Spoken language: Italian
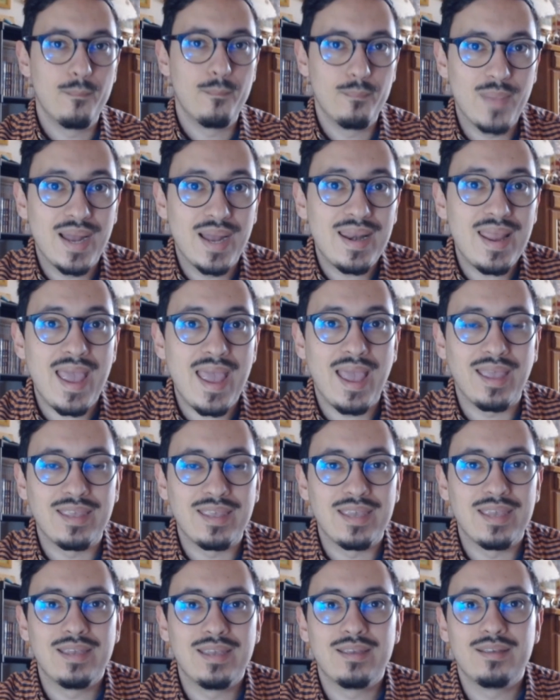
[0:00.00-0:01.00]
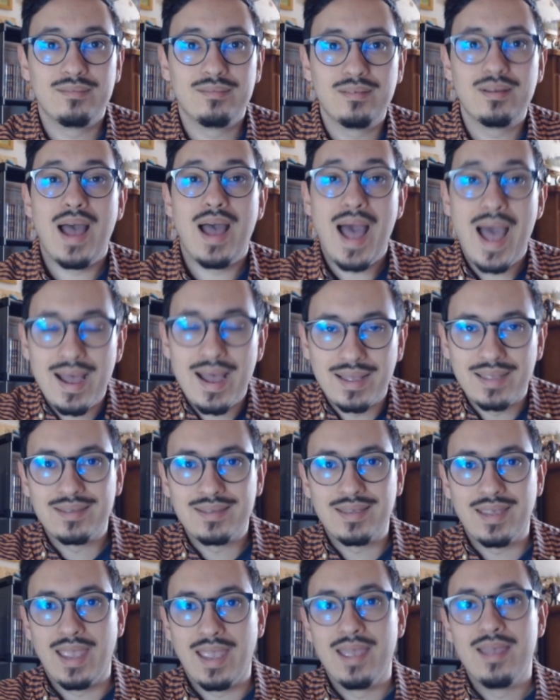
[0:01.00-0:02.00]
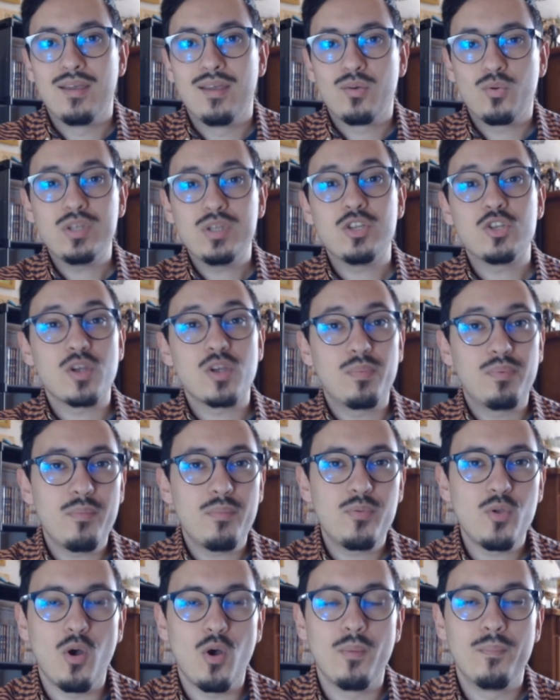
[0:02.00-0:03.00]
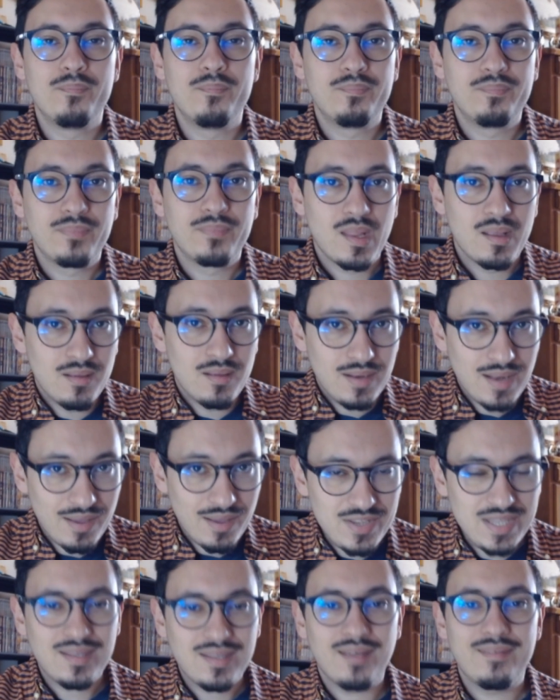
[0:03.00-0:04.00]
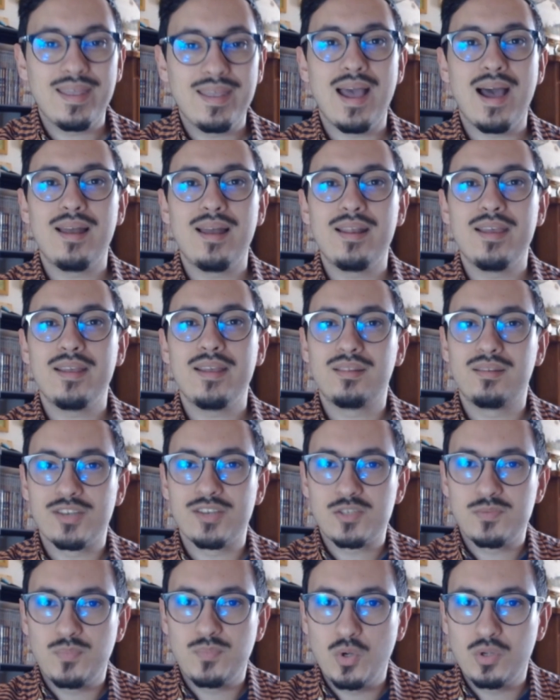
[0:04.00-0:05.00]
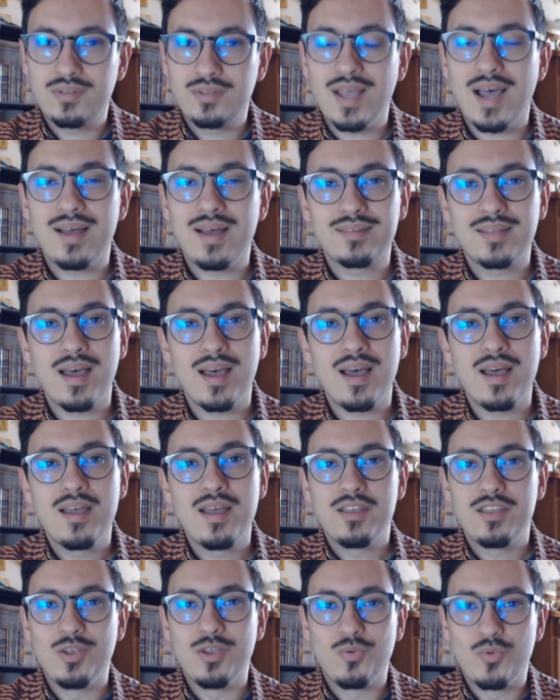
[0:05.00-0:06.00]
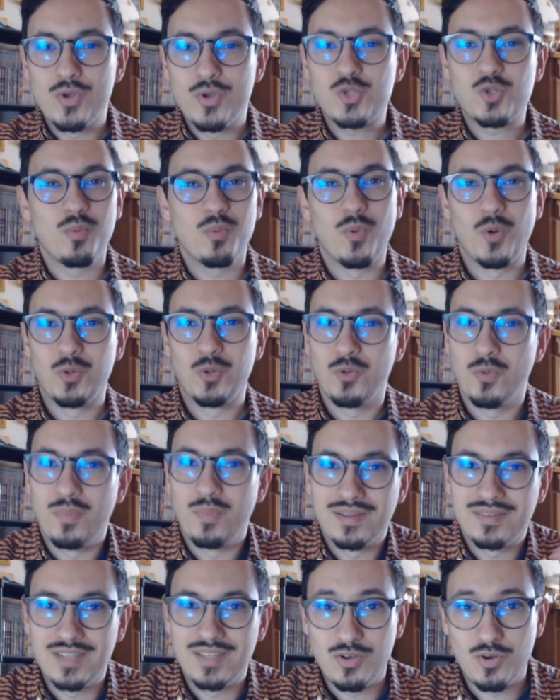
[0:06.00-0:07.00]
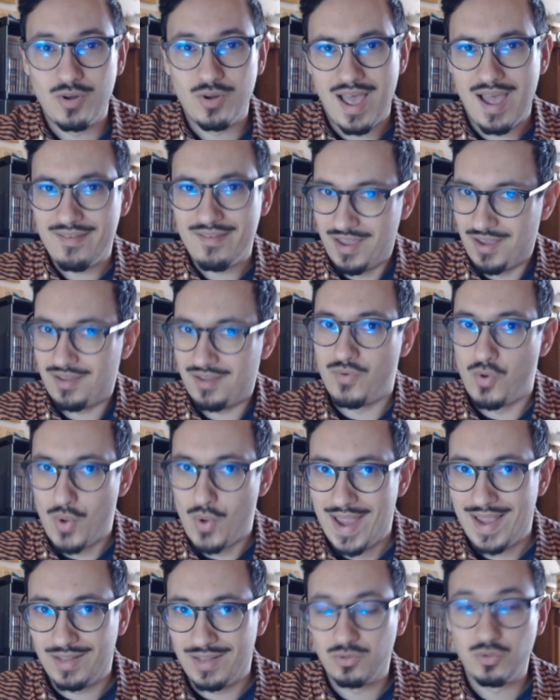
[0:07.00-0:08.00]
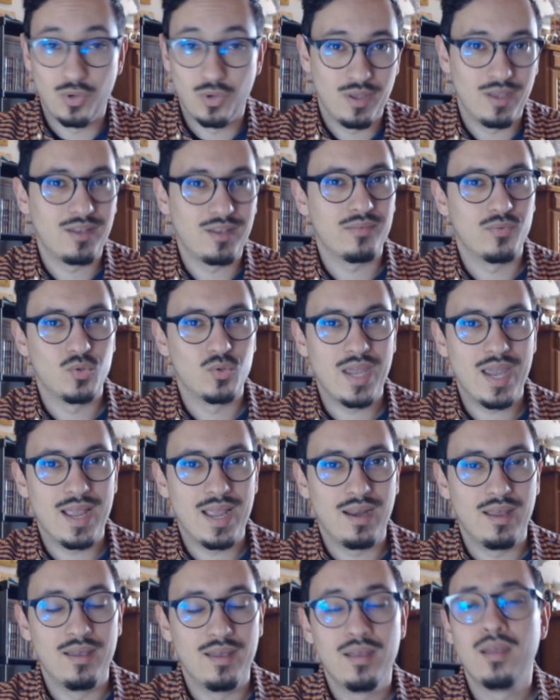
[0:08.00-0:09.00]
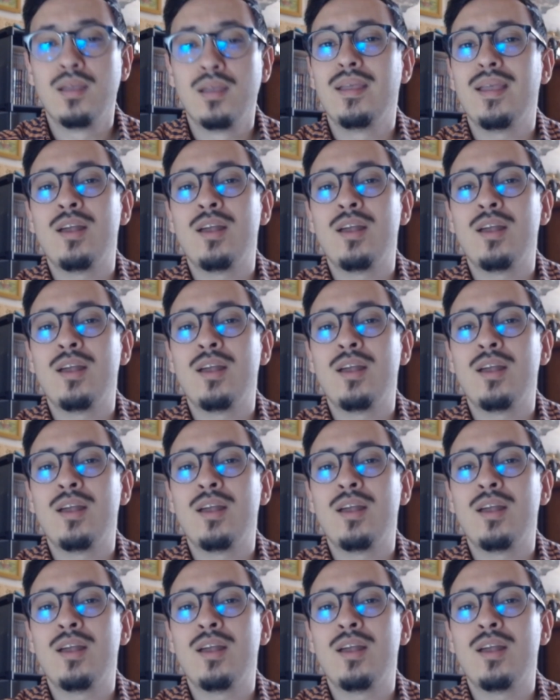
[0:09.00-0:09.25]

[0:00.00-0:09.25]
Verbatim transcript: ma lei anche, quindi c'è proprio la vita reale trasportata in questo mondo particolare, cruento e crudele.